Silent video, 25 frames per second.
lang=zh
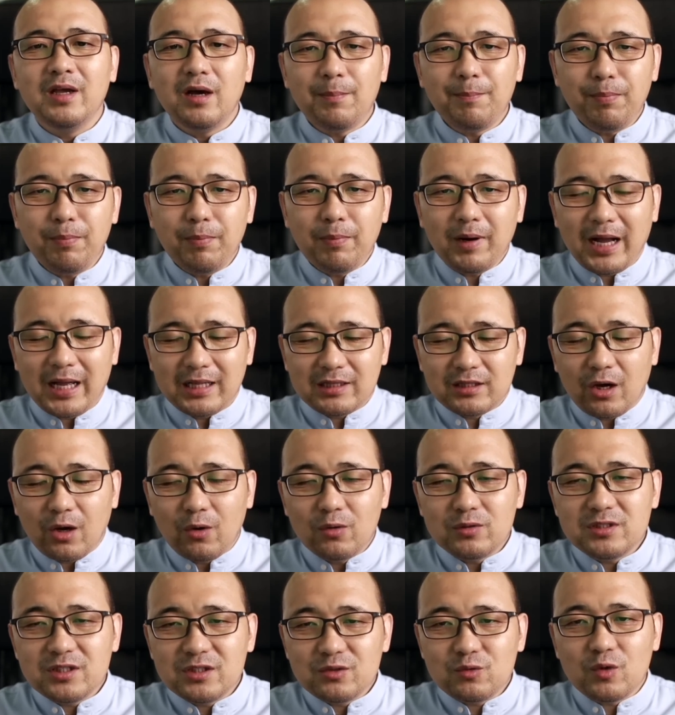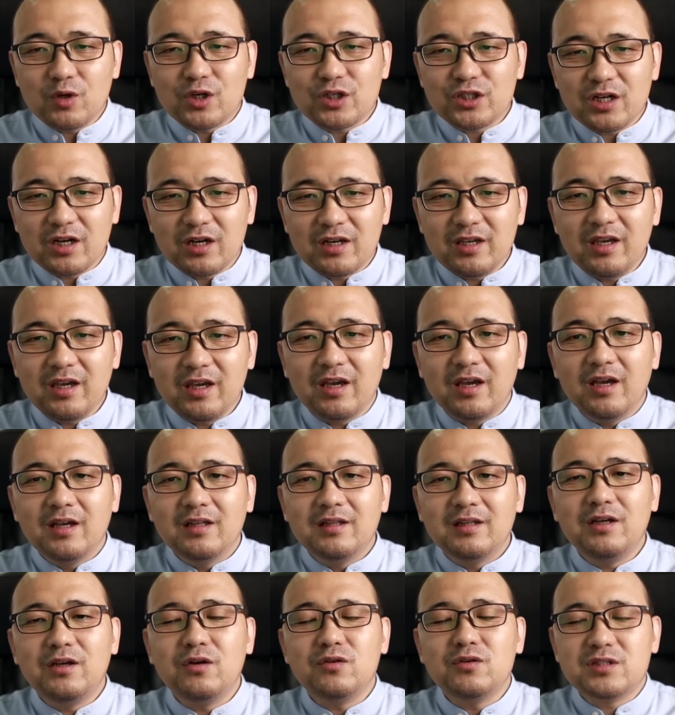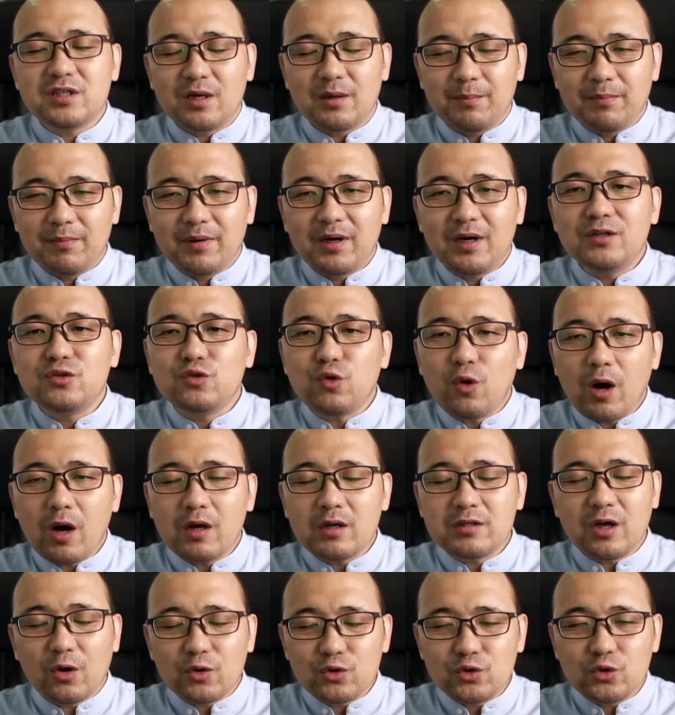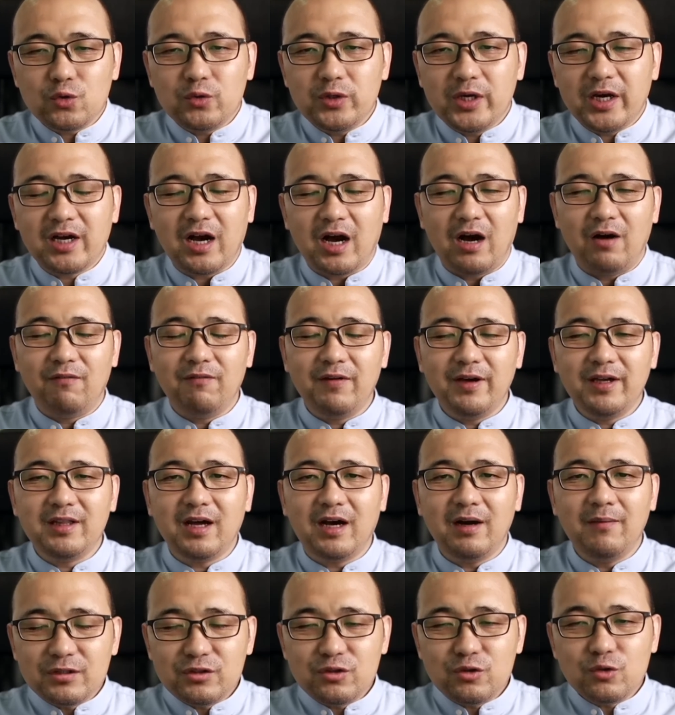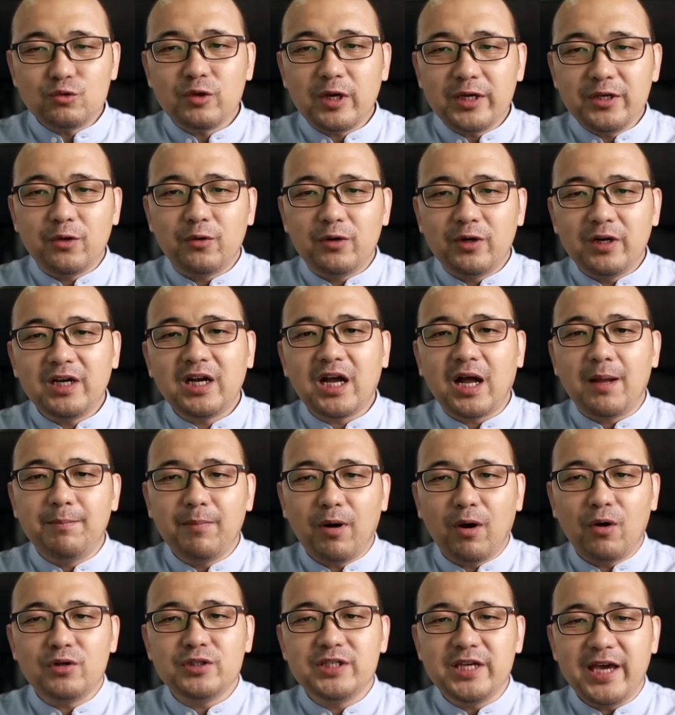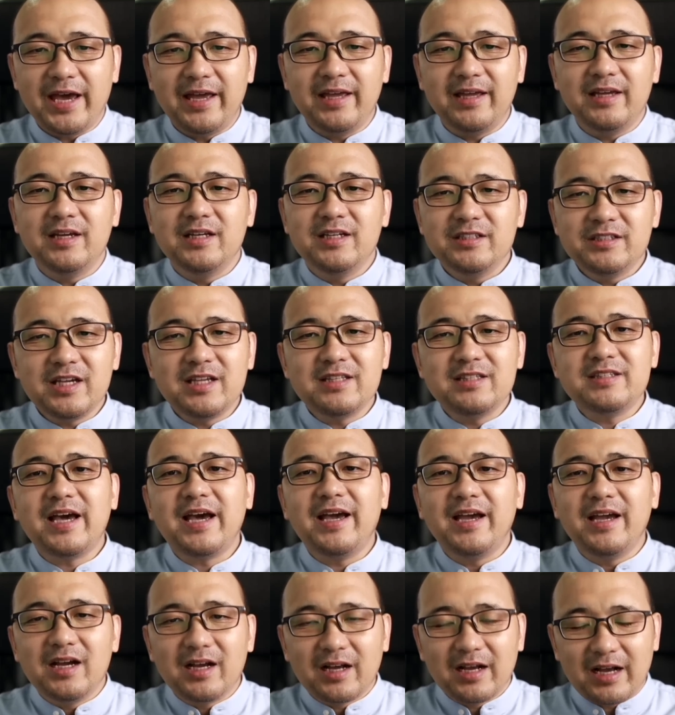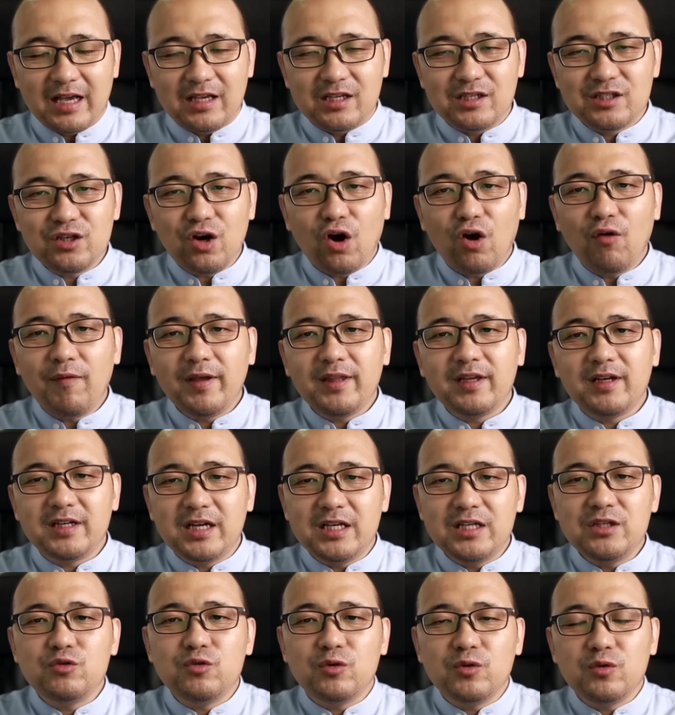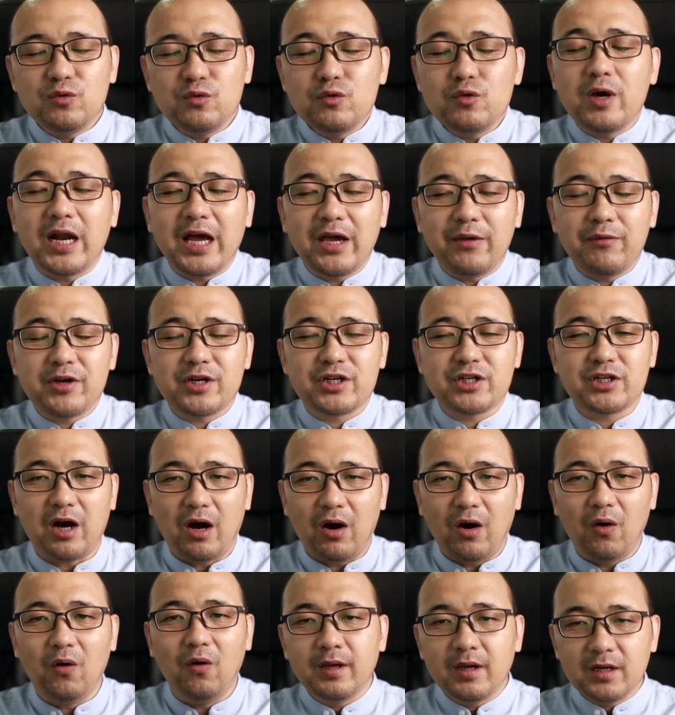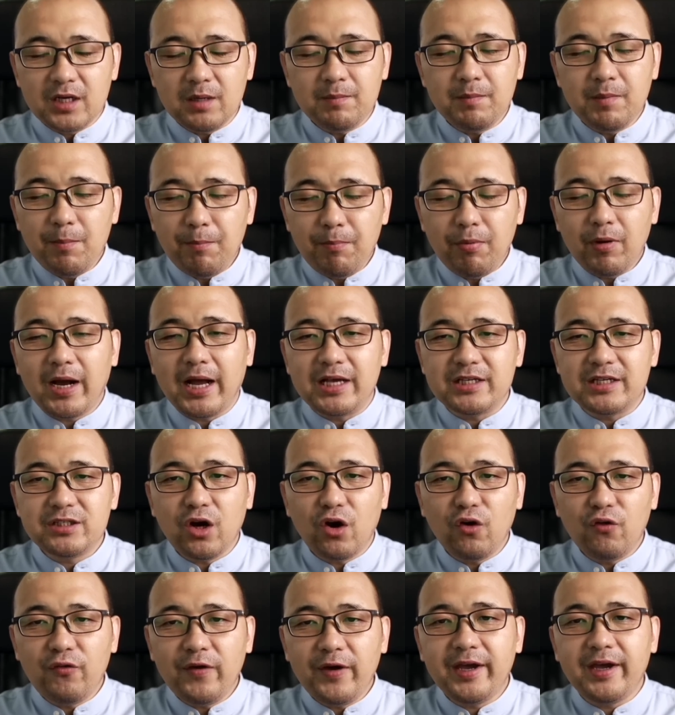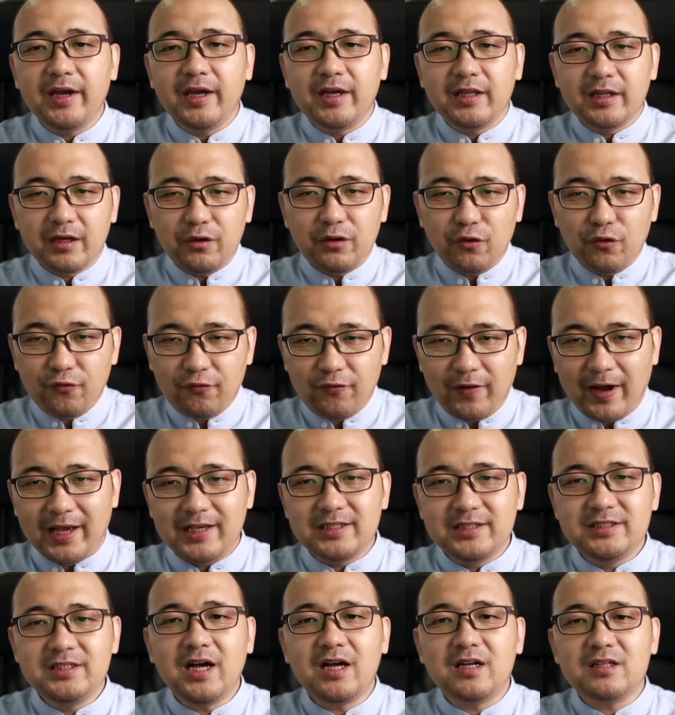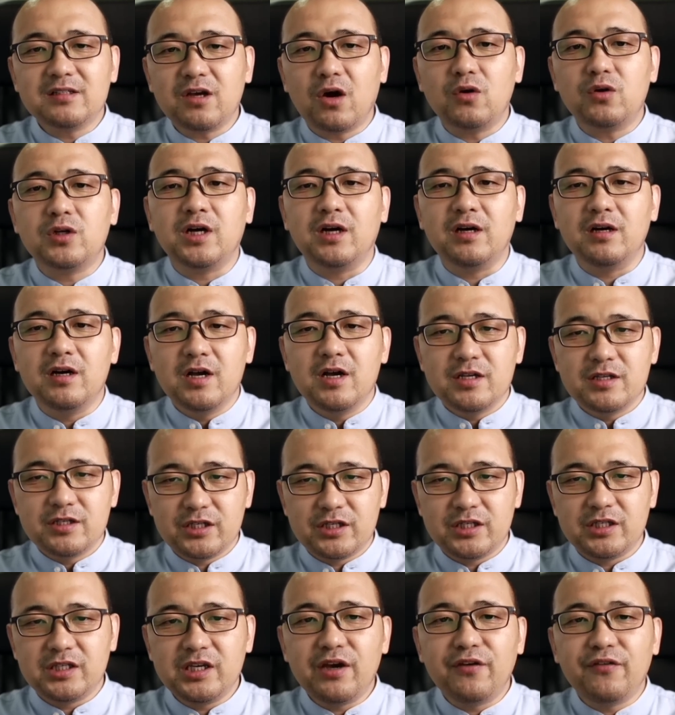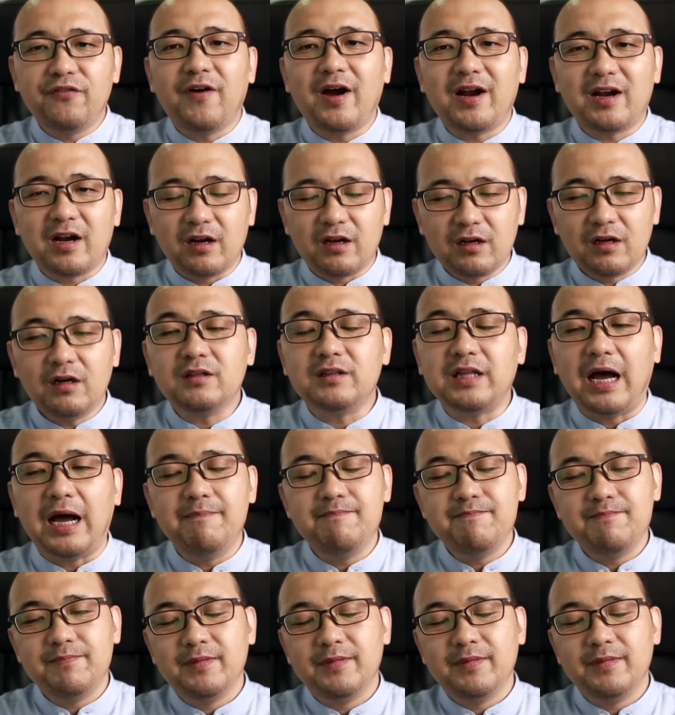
不敢投资做生意，那又怎么创造就业岗位呢？就算有人敢冒险，现在敢消费的人群越来越少，人们不敢消费，那又反向造成企业发展更难。